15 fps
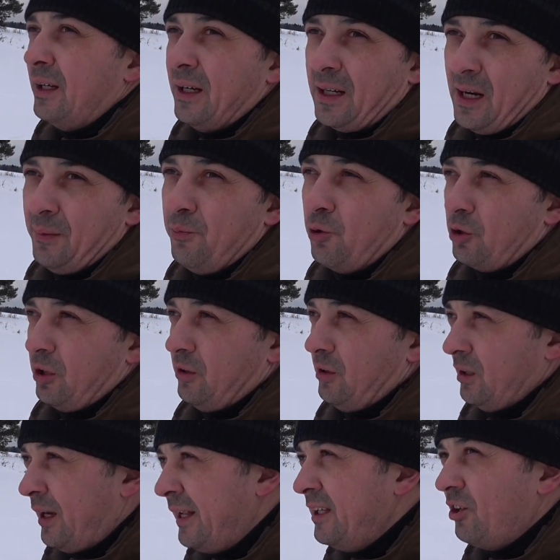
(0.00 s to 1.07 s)
работать.
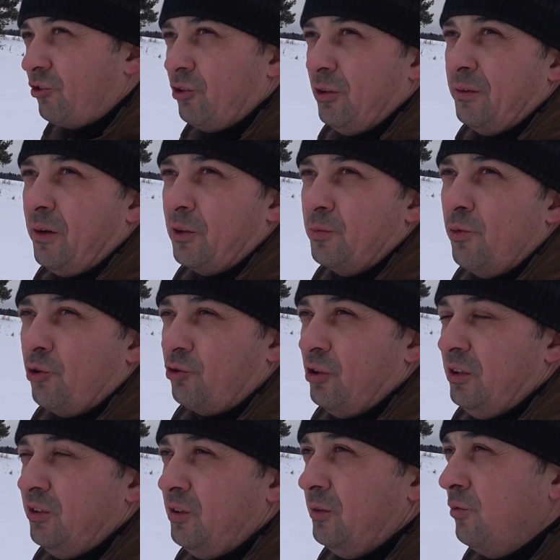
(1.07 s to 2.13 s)
Конечно, и возможно,
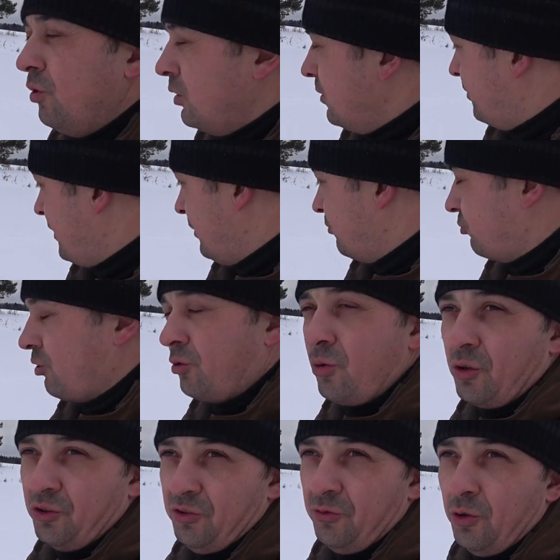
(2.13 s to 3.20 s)
не сегодня, потому что
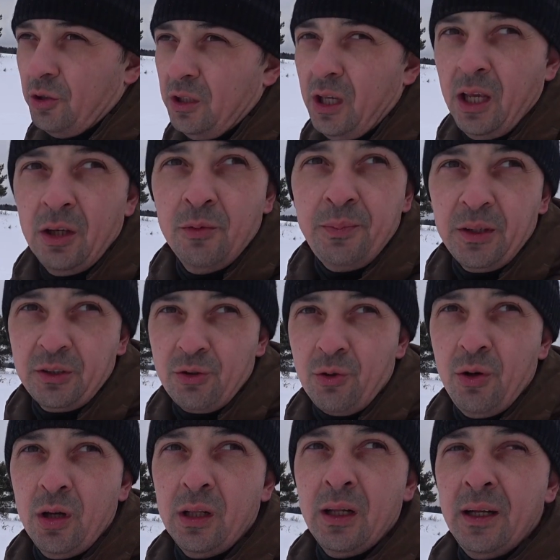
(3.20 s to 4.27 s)
только сегодня я ее
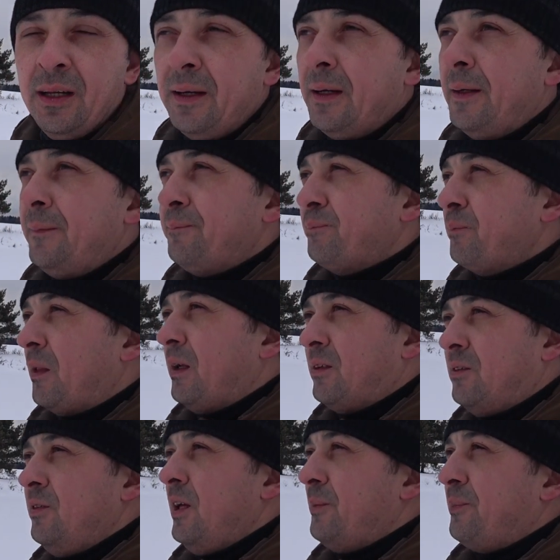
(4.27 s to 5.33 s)
построил.
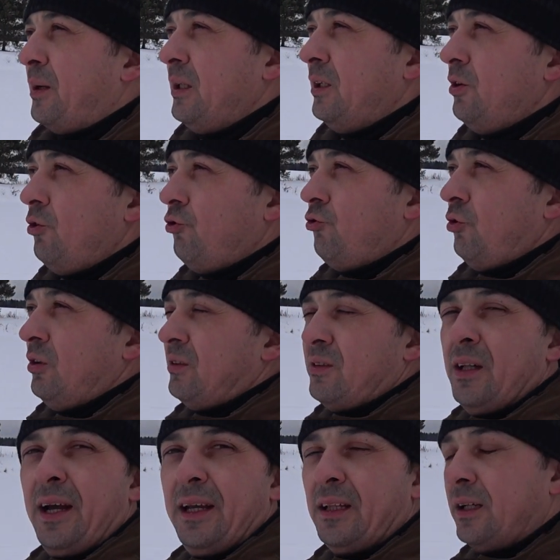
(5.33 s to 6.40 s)
Зверь про нее еще не
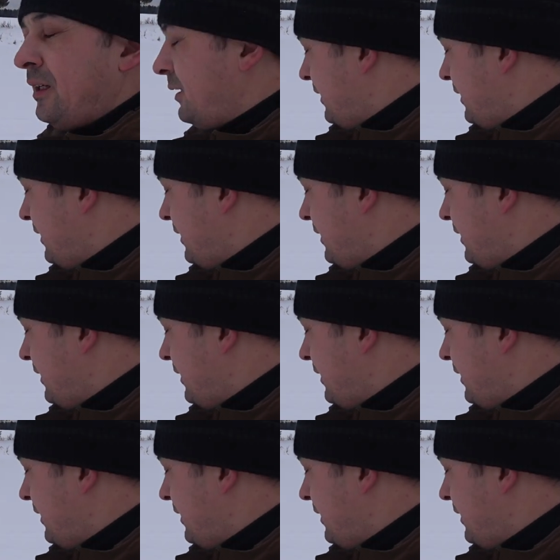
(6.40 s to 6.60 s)
знает.